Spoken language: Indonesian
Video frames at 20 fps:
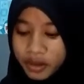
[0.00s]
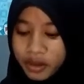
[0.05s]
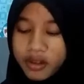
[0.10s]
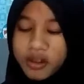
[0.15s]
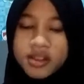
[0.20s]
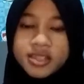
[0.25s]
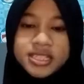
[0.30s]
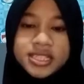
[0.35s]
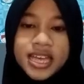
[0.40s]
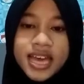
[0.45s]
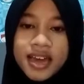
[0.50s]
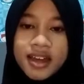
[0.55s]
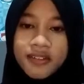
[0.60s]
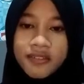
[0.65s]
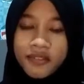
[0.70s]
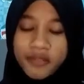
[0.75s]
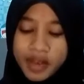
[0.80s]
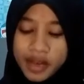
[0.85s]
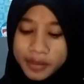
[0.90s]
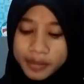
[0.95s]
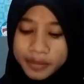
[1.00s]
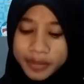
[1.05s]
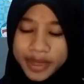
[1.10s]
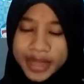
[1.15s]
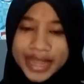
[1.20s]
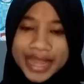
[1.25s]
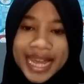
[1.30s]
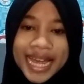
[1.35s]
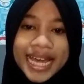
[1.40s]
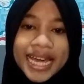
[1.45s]
kos alfa,
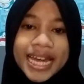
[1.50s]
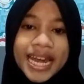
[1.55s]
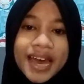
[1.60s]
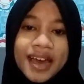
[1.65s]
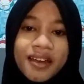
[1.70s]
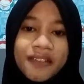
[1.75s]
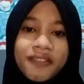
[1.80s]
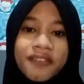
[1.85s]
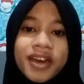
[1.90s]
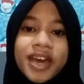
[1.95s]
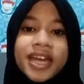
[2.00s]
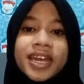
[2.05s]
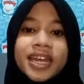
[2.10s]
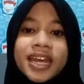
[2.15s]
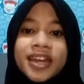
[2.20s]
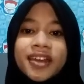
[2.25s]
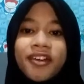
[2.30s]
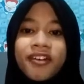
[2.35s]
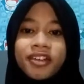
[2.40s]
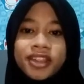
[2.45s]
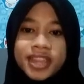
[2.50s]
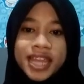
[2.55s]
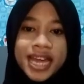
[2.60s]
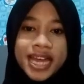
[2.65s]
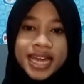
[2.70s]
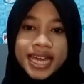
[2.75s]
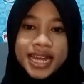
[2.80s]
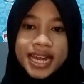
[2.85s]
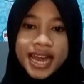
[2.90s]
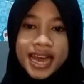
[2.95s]
tangan alfa dan
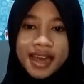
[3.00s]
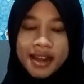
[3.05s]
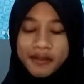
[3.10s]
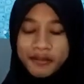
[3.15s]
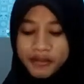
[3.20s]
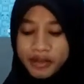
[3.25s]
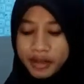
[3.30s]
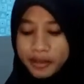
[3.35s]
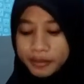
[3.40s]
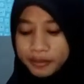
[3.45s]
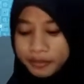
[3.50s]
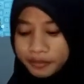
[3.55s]
kotangen alfa.